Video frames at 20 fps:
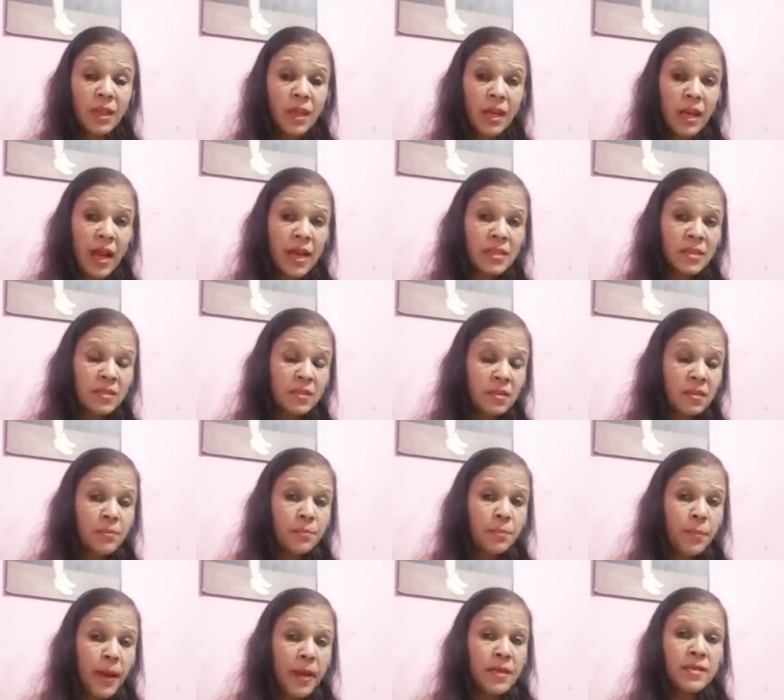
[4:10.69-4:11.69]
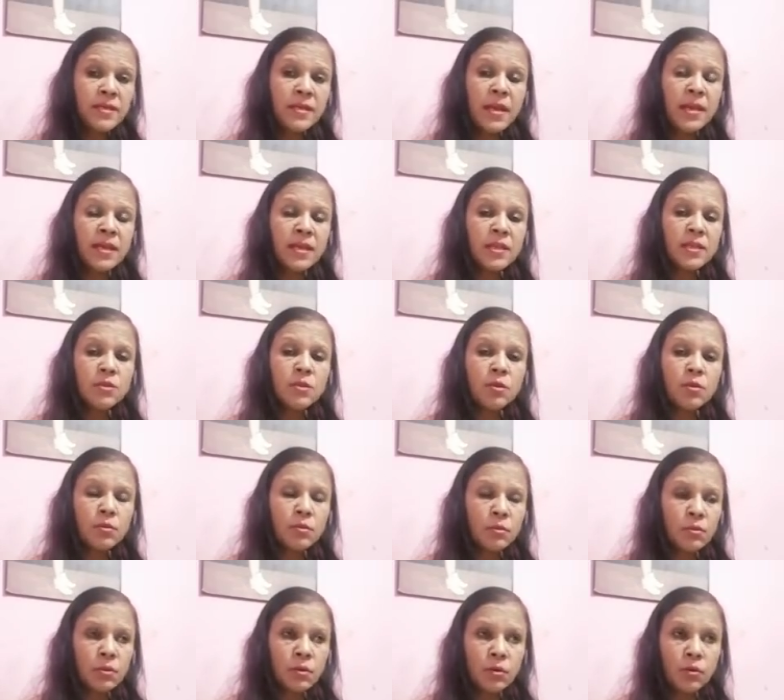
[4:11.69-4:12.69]
राष्ट्र पाकिस्तान के जो
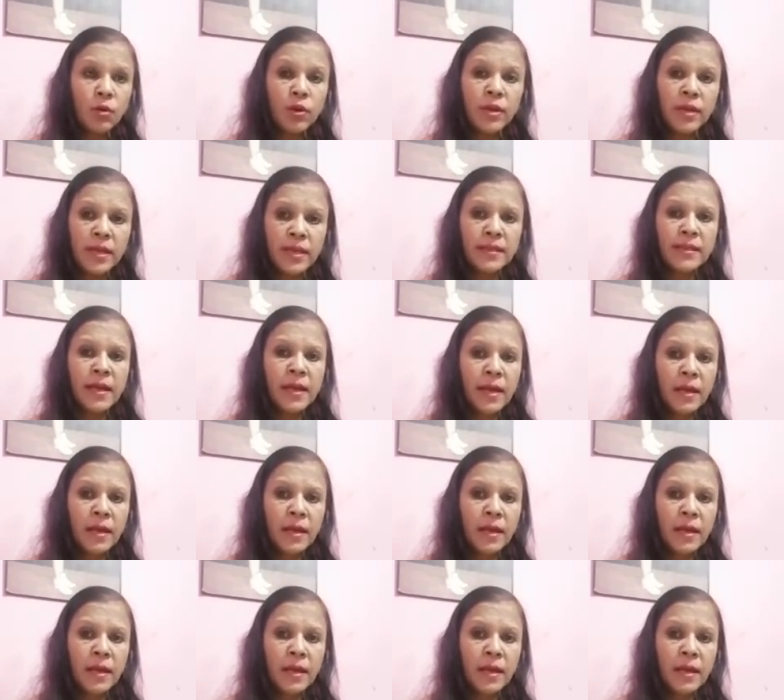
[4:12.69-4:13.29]
कोई नेता